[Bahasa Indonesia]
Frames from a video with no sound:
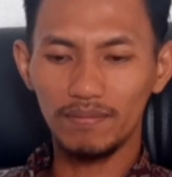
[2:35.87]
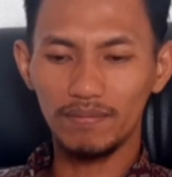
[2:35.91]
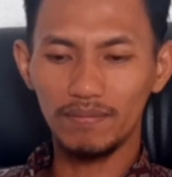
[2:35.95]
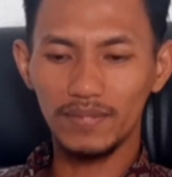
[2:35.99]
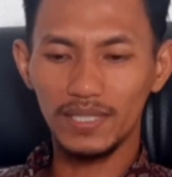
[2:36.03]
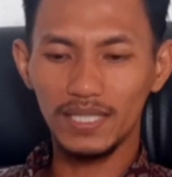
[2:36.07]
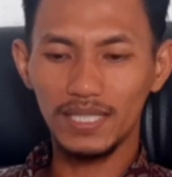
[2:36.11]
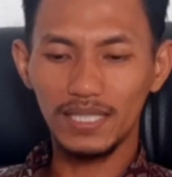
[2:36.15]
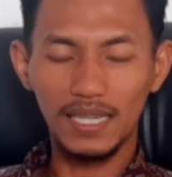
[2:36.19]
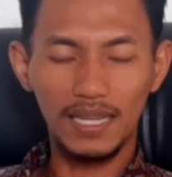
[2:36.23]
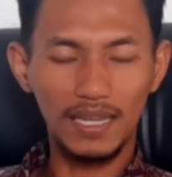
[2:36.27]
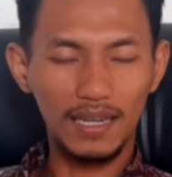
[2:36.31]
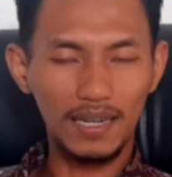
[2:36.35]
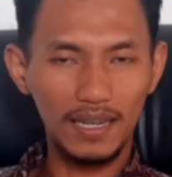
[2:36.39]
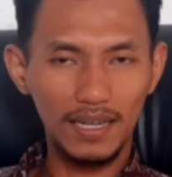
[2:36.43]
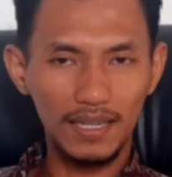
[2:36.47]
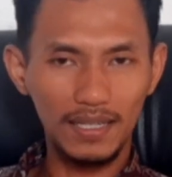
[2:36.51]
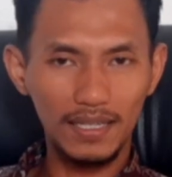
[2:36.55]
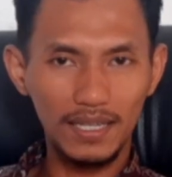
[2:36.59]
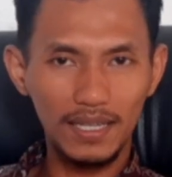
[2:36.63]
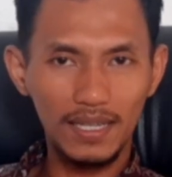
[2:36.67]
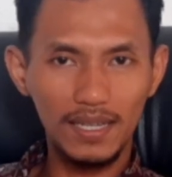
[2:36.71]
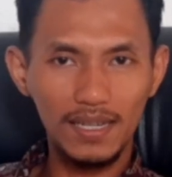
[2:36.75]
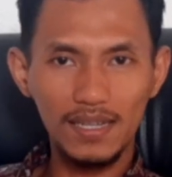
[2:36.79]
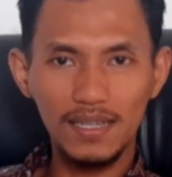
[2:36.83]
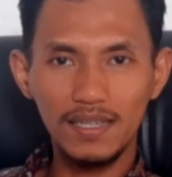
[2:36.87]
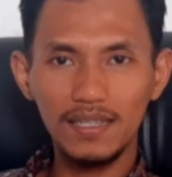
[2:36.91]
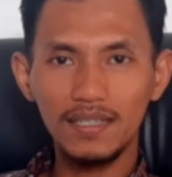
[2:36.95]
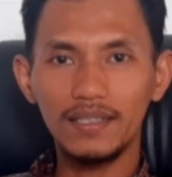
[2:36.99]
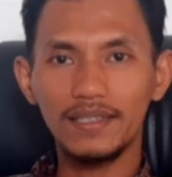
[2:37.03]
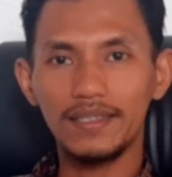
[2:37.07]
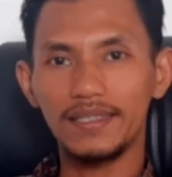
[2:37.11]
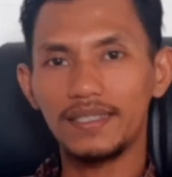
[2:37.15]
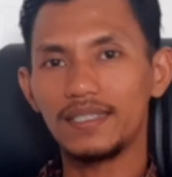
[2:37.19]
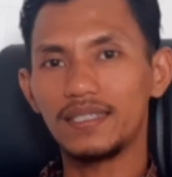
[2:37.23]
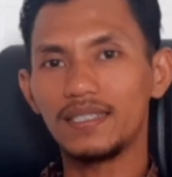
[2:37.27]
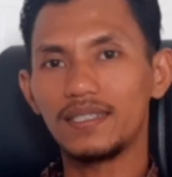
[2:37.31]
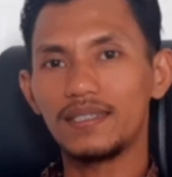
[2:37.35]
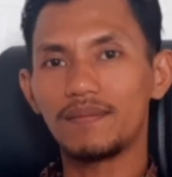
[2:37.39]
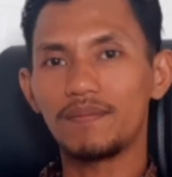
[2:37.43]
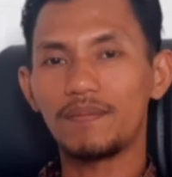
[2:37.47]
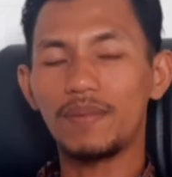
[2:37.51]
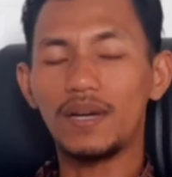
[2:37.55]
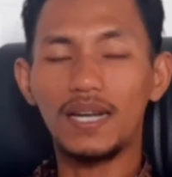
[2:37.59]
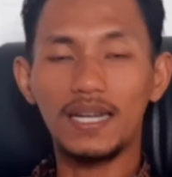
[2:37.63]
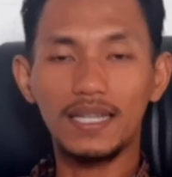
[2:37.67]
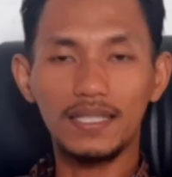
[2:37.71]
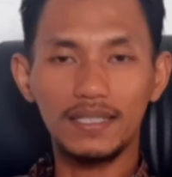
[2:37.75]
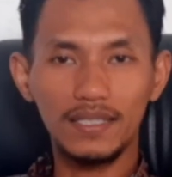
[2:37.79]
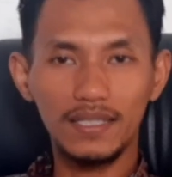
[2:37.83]
sarana
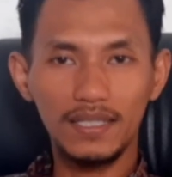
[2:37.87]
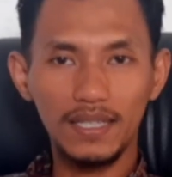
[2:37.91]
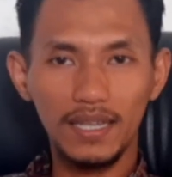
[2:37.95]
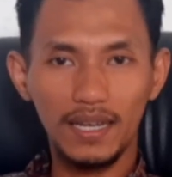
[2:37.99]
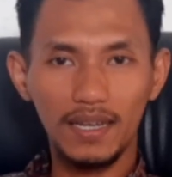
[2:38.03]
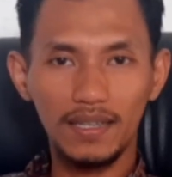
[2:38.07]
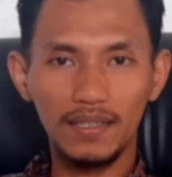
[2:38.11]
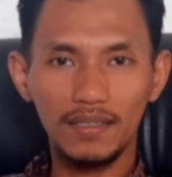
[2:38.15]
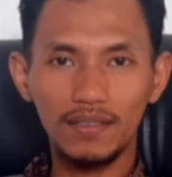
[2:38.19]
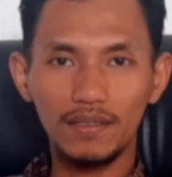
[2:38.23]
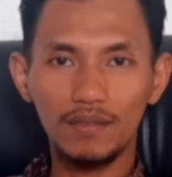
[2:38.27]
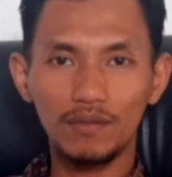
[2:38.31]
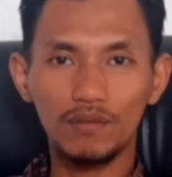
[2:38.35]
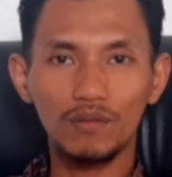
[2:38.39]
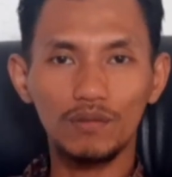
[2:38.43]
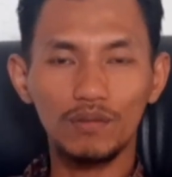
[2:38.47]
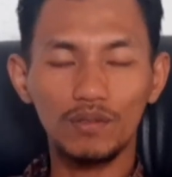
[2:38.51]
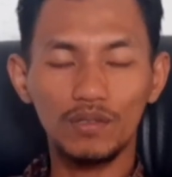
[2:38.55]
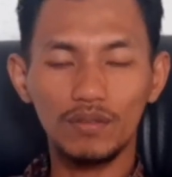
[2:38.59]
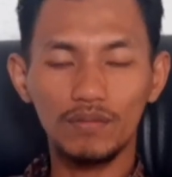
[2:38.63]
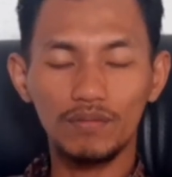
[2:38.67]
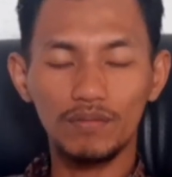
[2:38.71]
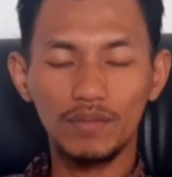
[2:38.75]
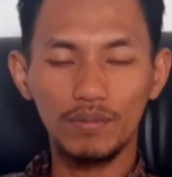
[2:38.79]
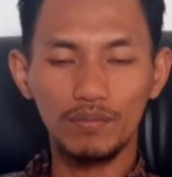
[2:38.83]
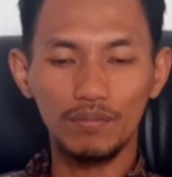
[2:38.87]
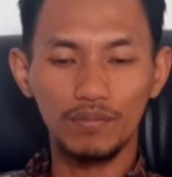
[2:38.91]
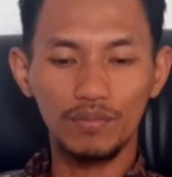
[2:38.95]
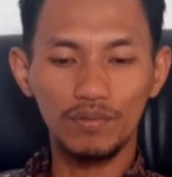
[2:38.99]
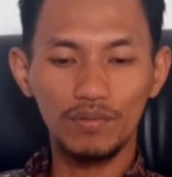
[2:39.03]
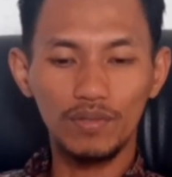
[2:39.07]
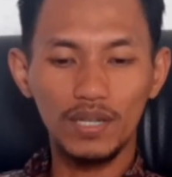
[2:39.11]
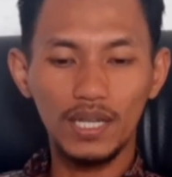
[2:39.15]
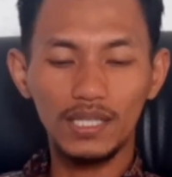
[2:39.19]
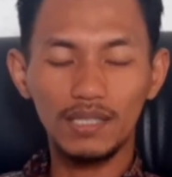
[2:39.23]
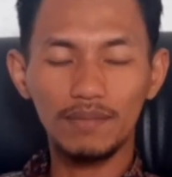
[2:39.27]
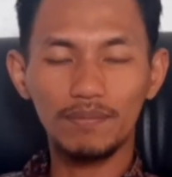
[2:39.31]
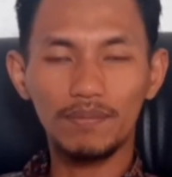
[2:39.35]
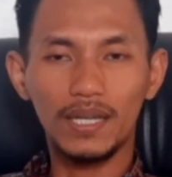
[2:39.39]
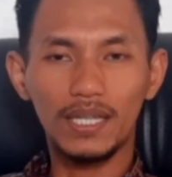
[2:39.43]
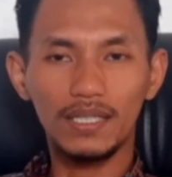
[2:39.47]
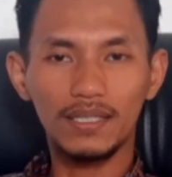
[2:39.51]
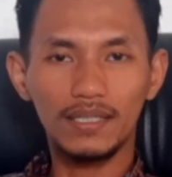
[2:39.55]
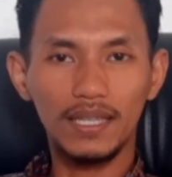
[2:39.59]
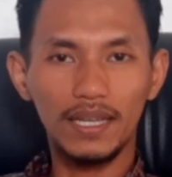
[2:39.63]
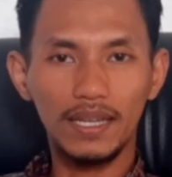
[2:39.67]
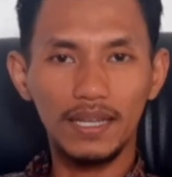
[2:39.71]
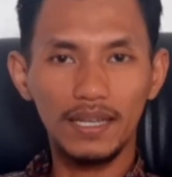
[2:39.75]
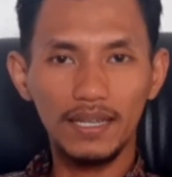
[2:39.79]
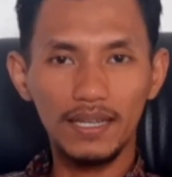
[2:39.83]
pengasihan untuk membuat
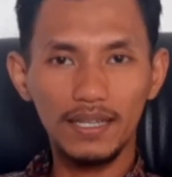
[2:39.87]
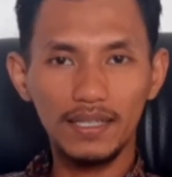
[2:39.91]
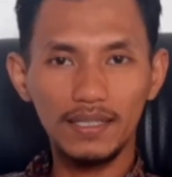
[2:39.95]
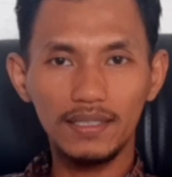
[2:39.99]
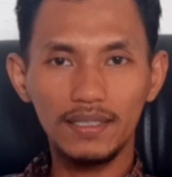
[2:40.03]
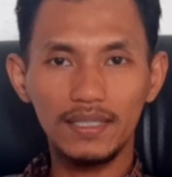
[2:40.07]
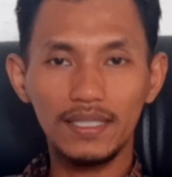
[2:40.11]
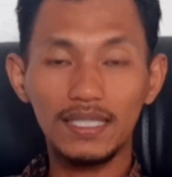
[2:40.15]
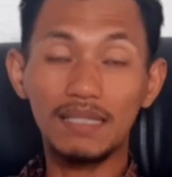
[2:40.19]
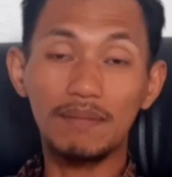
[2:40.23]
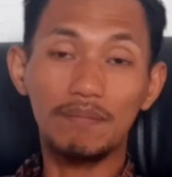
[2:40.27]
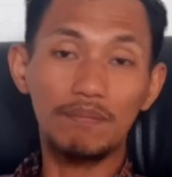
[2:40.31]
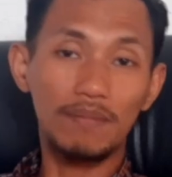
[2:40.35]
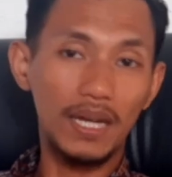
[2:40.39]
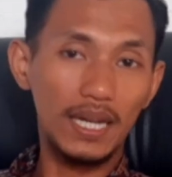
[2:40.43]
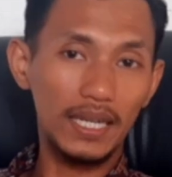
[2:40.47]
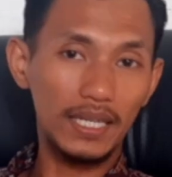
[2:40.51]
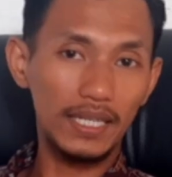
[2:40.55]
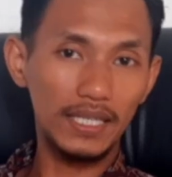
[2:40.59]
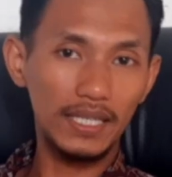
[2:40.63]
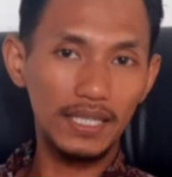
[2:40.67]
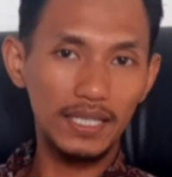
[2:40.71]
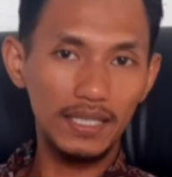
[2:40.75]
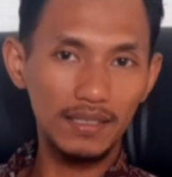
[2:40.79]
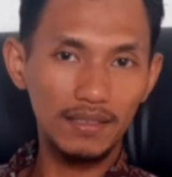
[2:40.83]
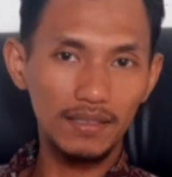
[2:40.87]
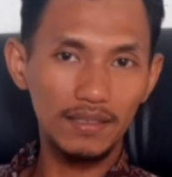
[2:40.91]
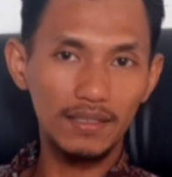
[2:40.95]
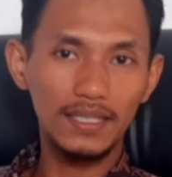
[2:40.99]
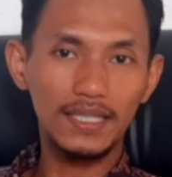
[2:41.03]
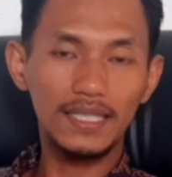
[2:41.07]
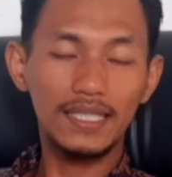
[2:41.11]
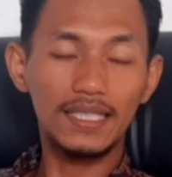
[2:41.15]
pasangan semakin